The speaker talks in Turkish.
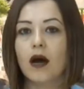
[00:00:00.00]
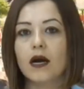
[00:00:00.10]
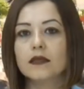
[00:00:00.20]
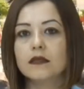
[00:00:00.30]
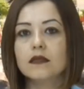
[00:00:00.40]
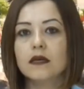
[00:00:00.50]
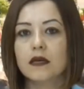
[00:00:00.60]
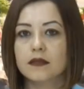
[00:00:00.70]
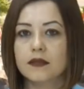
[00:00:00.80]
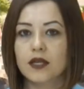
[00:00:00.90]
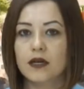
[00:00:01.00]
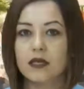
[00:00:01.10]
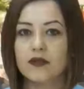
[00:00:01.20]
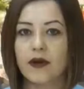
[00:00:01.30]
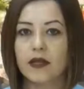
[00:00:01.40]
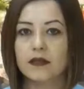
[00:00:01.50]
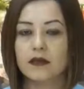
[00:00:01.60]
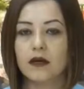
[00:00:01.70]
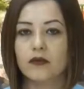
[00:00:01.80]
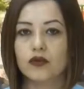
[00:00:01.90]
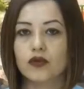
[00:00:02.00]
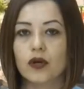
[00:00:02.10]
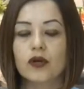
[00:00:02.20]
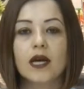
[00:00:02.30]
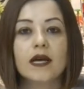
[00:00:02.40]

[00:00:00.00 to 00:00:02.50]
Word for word: artık sıcak asfalta kavuşuyor.